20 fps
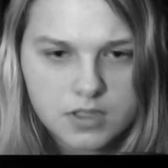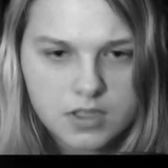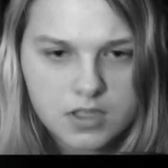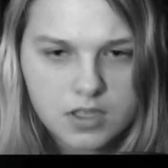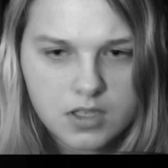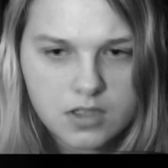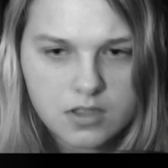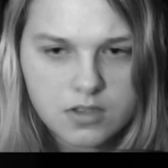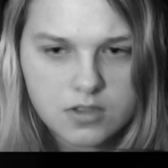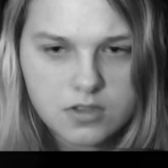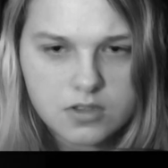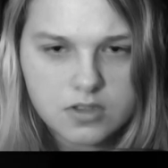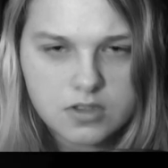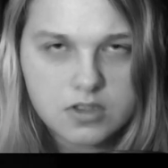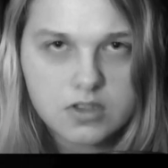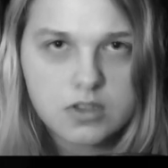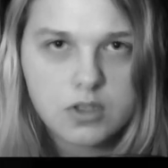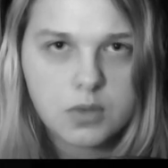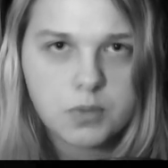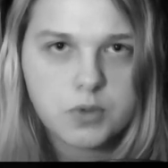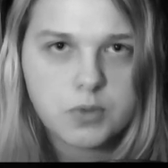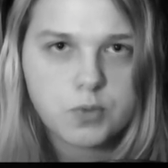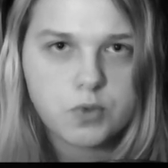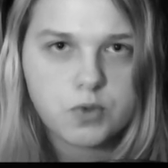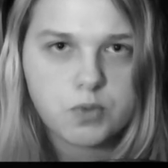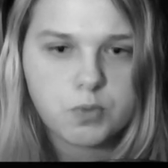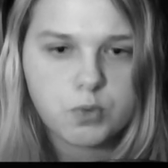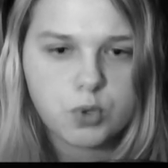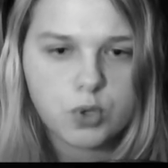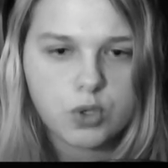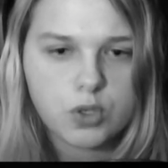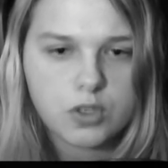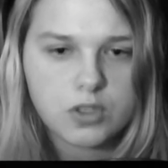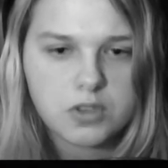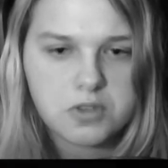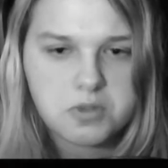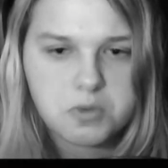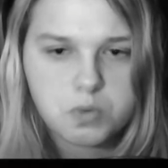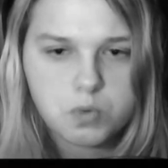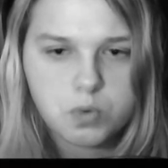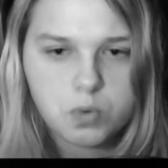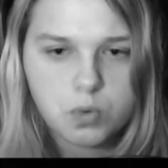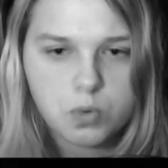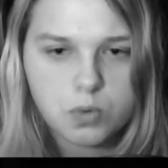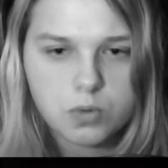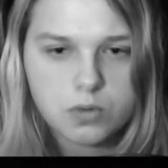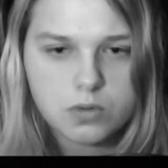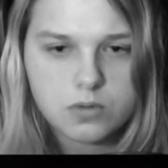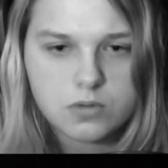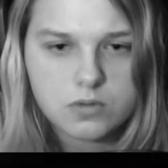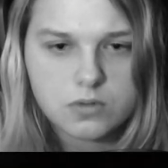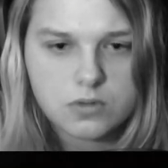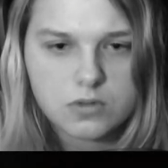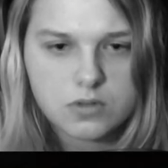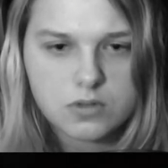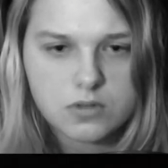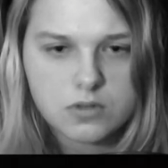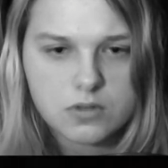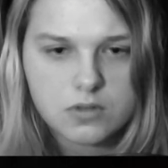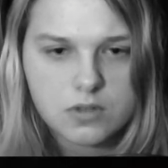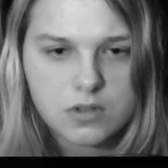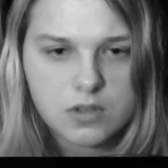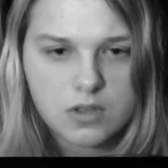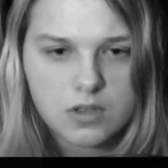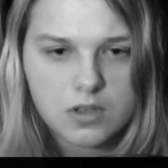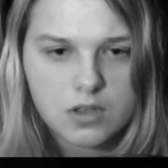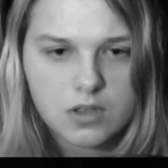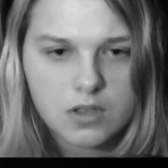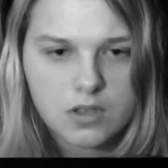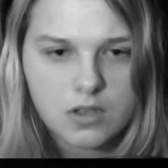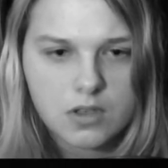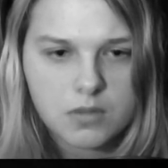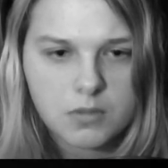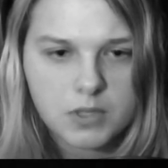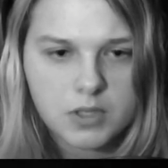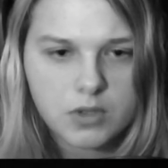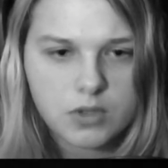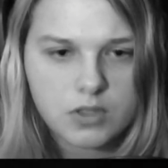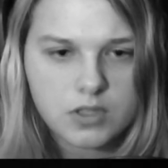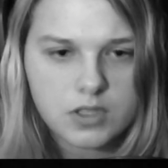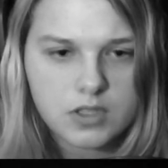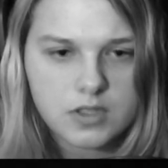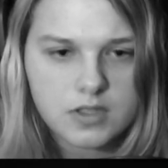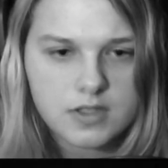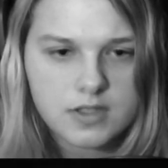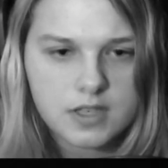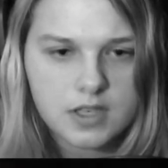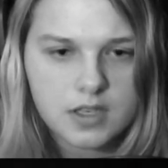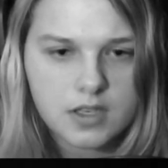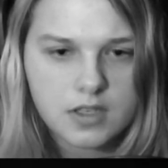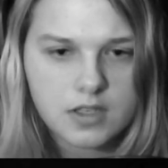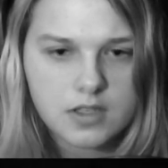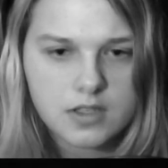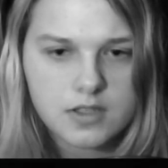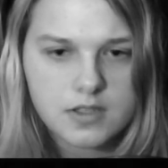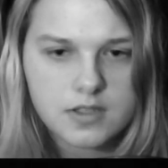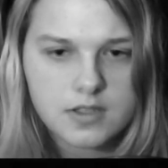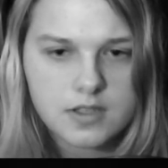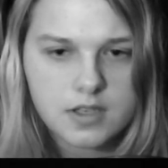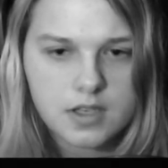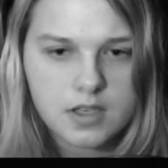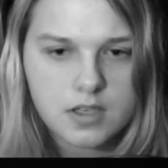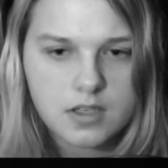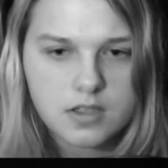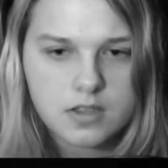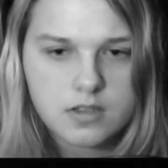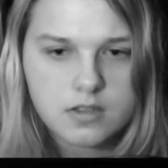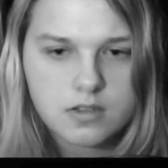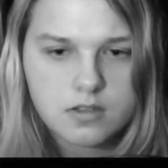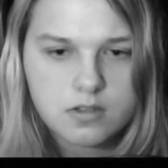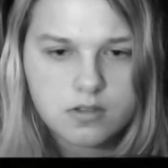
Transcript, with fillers: Ich kann das nicht. Ich glaube, ich muss Björn dazu holen. Sonst... Mein Gott, er ist da. Er ist da.